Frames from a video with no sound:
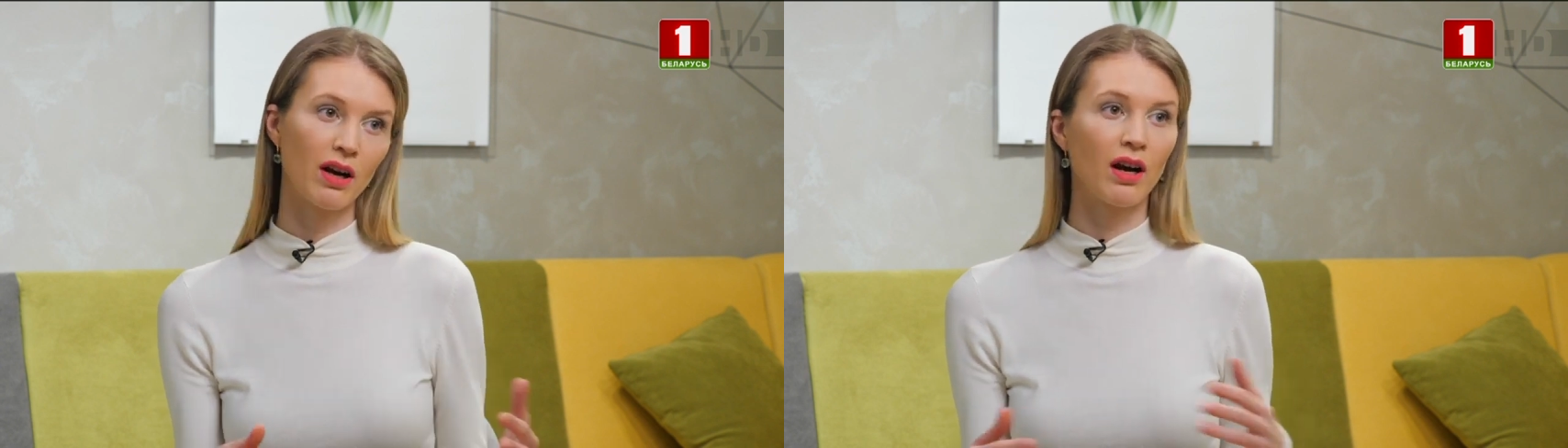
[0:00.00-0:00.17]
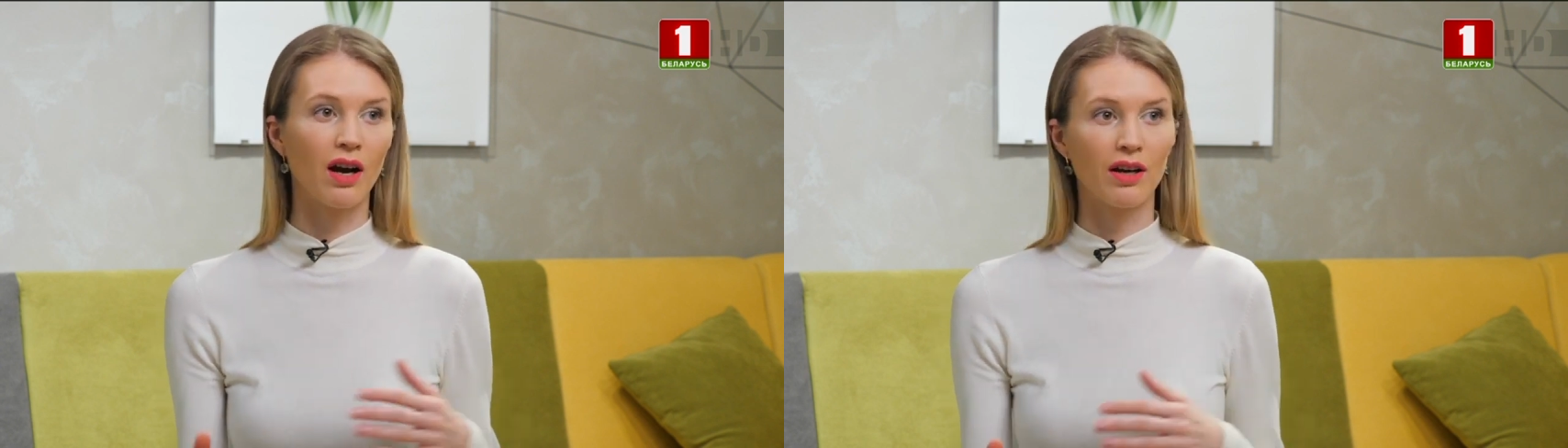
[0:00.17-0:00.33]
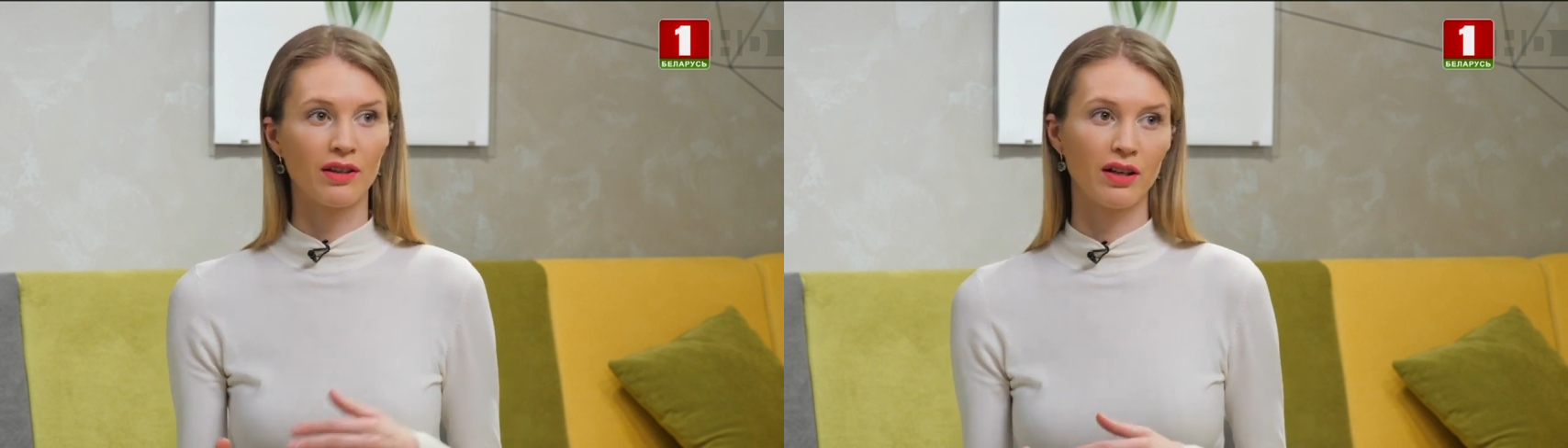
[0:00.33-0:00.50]

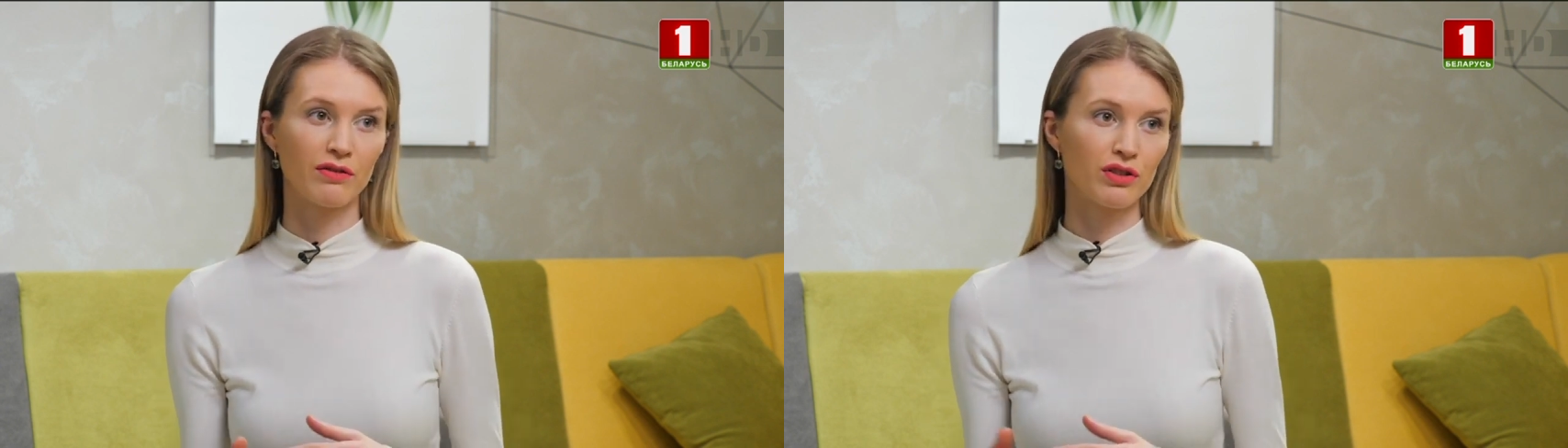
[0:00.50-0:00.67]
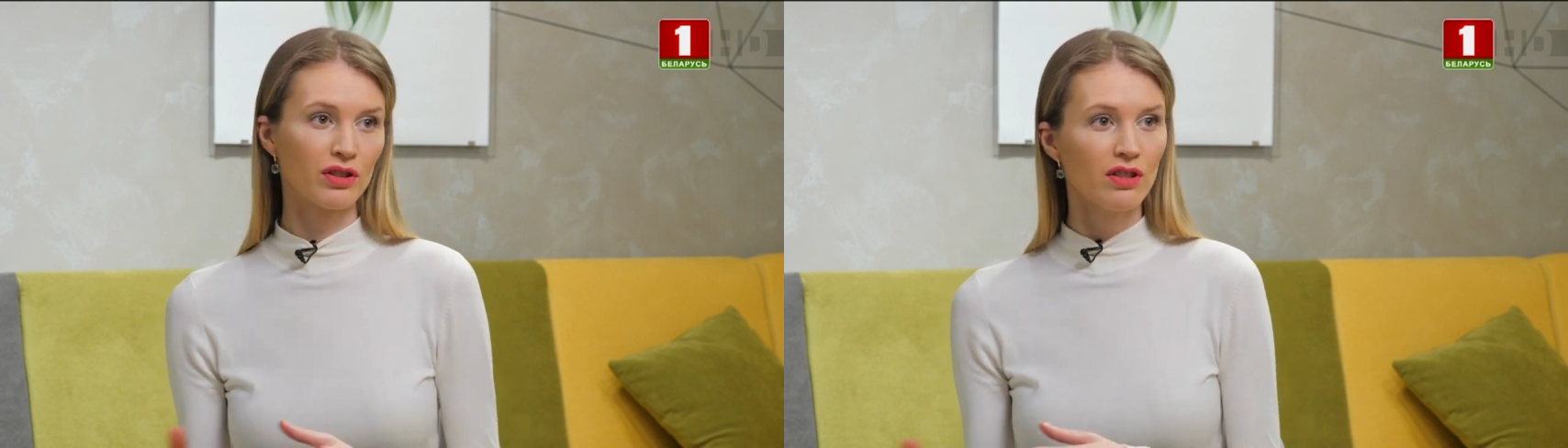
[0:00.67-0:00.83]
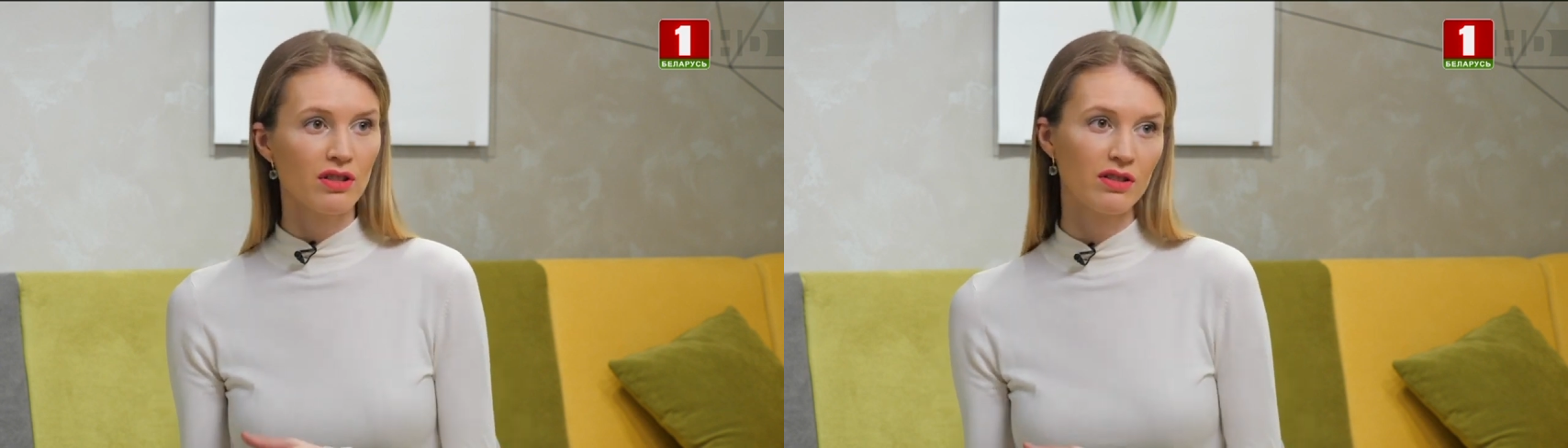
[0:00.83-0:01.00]
какая я в
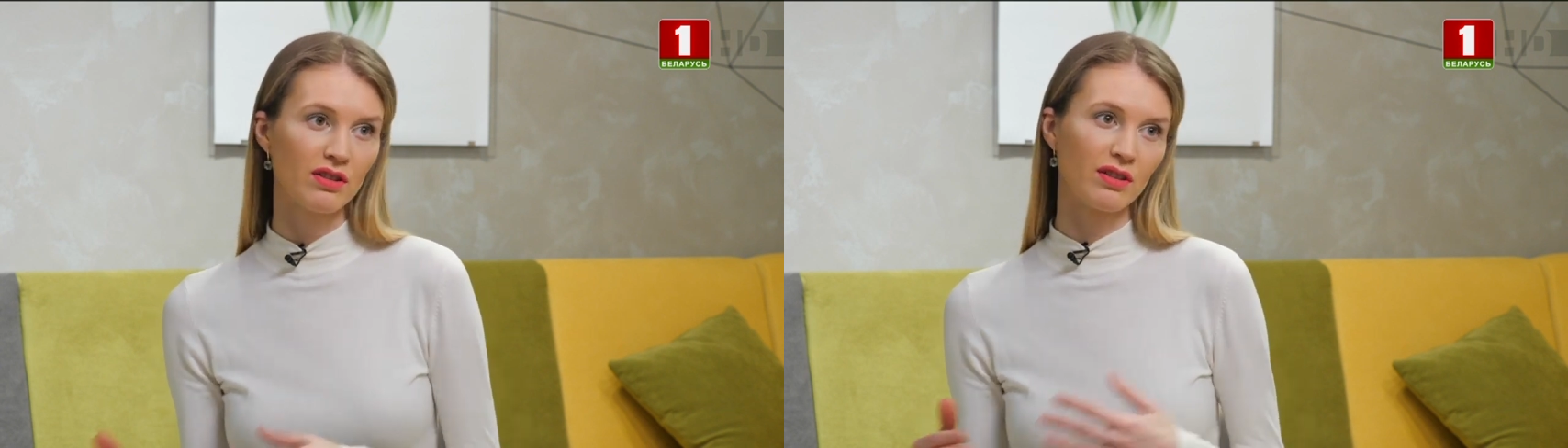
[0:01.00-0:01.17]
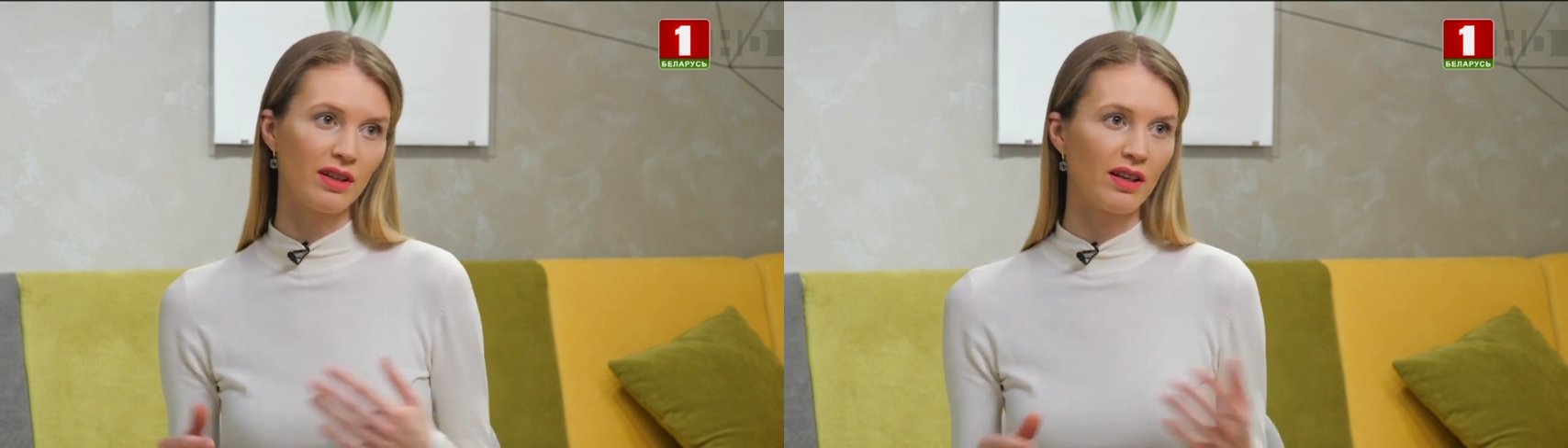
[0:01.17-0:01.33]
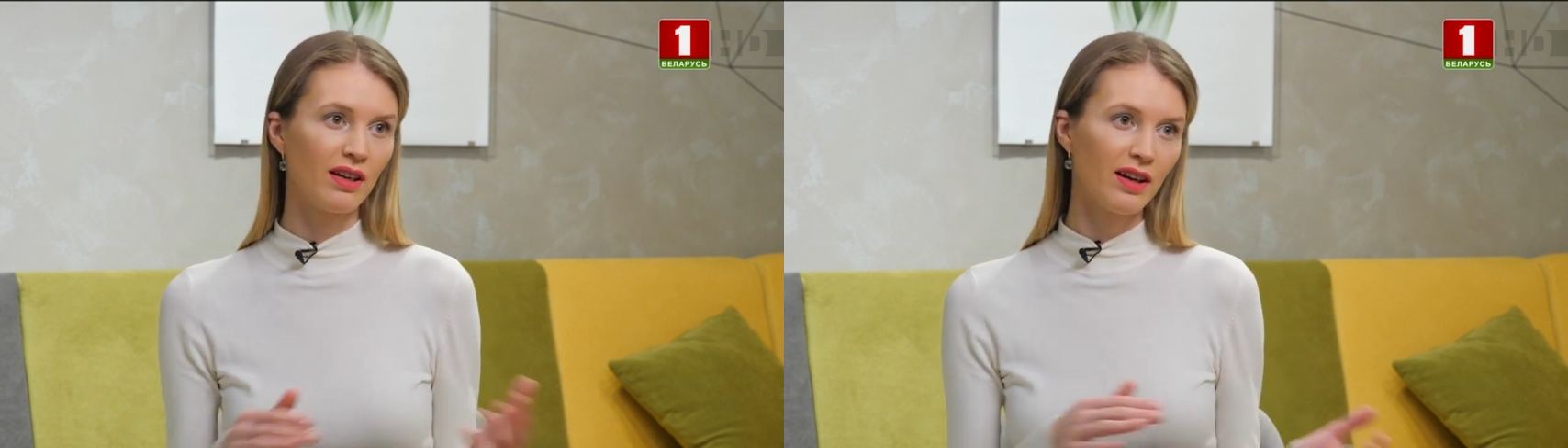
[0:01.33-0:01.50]
жизни,
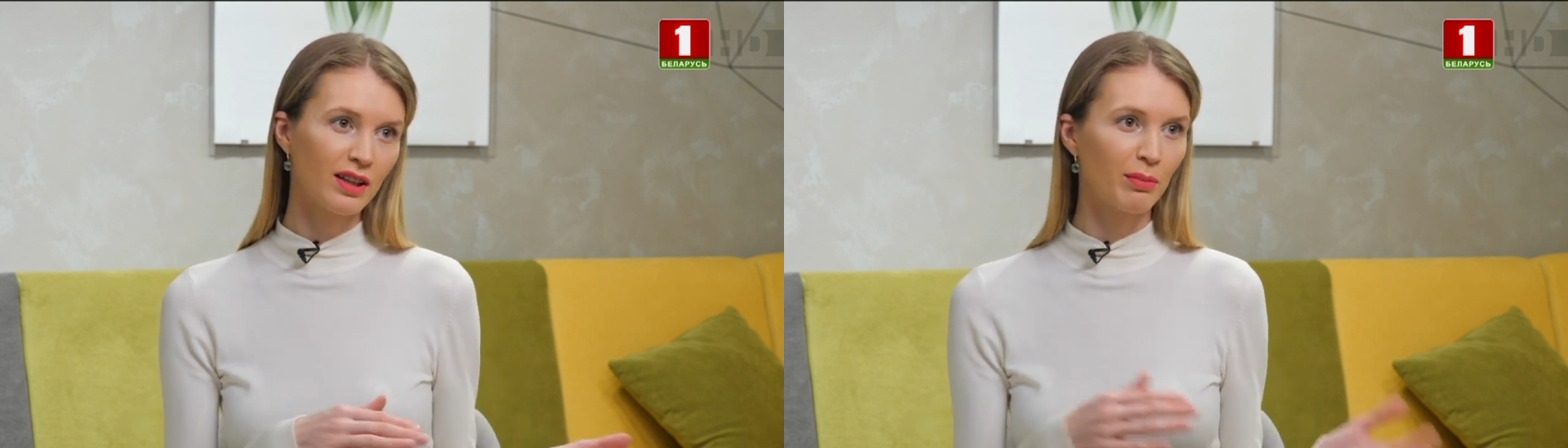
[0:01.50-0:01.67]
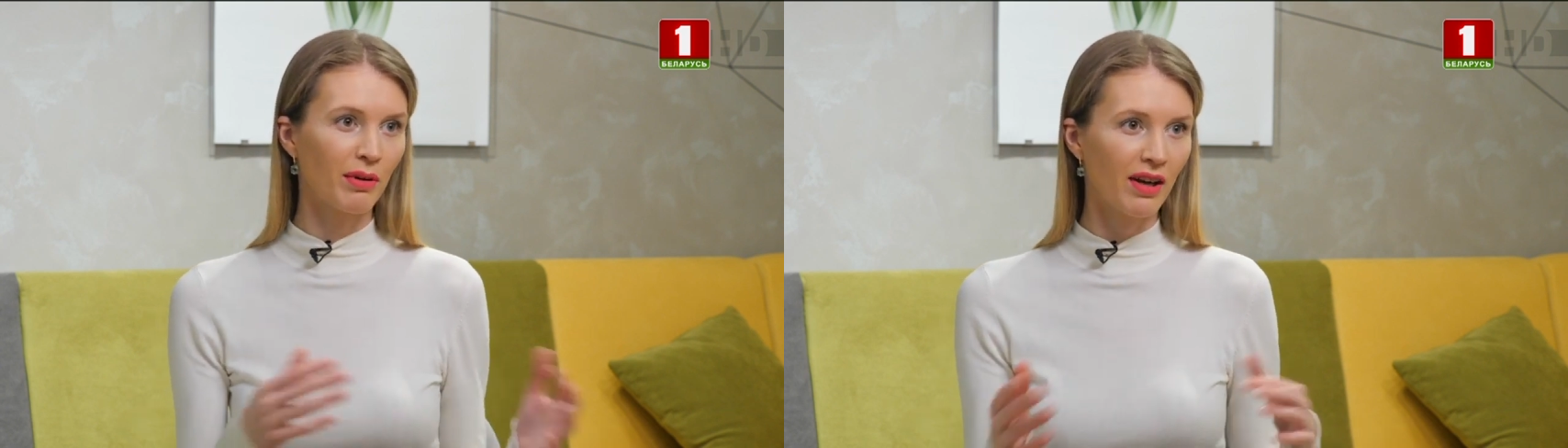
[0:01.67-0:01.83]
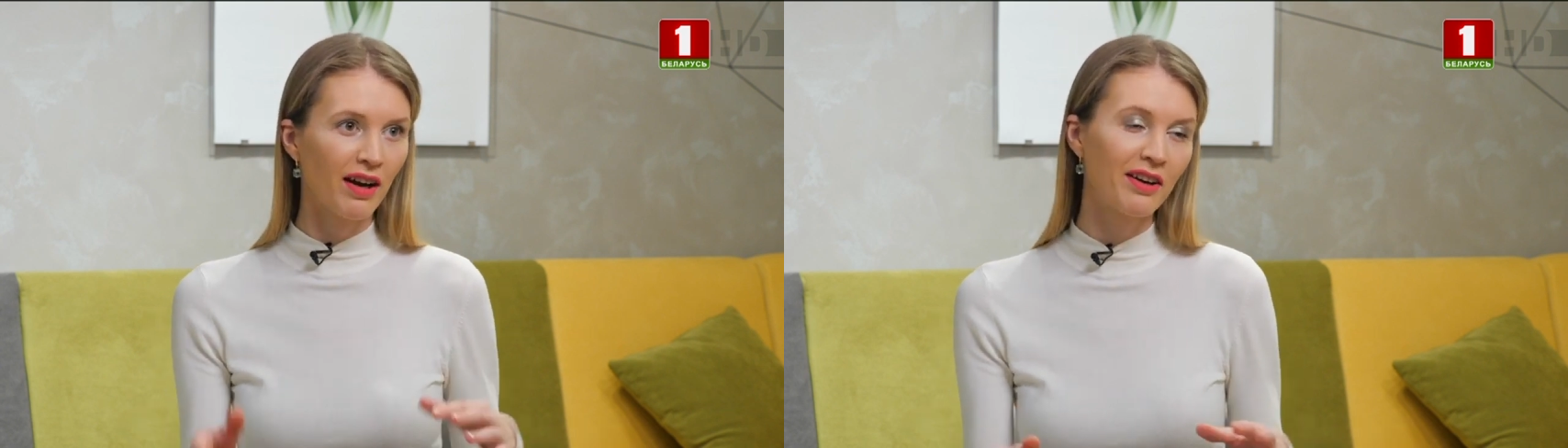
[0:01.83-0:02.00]
ля-ля-ля,
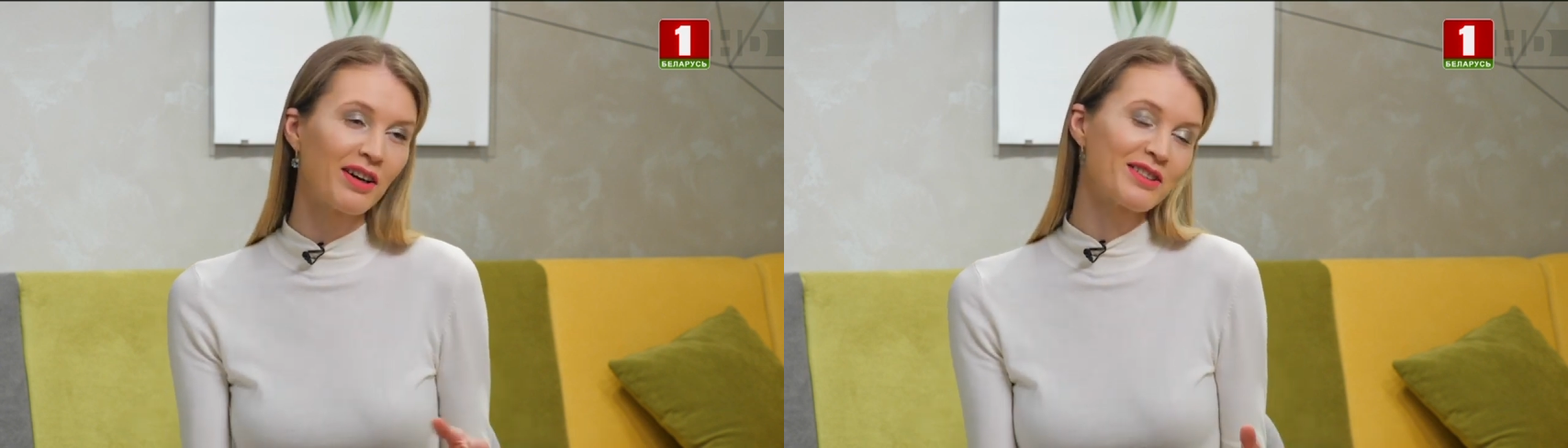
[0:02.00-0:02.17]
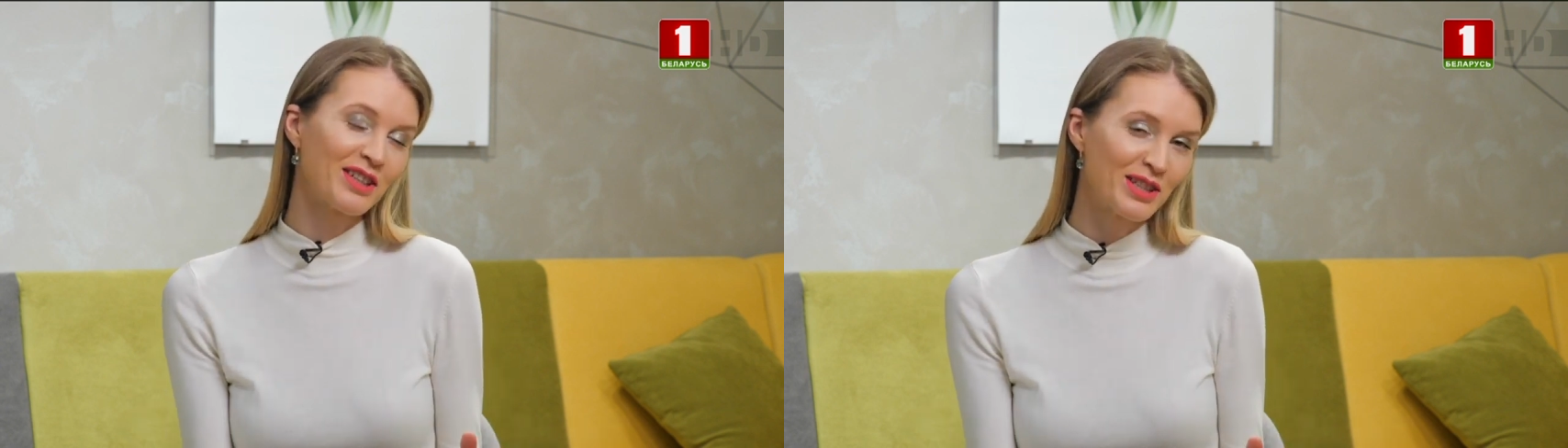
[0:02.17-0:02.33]
тополя, как